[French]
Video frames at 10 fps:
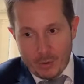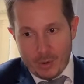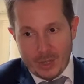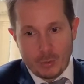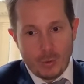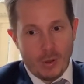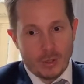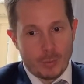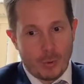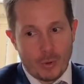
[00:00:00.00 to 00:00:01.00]

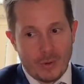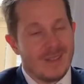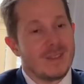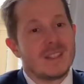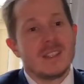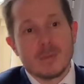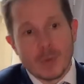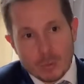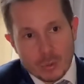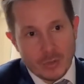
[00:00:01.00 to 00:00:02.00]
récurrente pour que
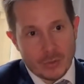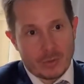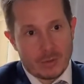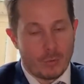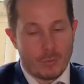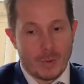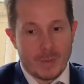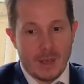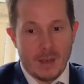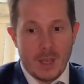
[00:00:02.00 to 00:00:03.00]
l'investissement ait du sens on voit
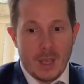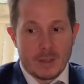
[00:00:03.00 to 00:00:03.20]
bien,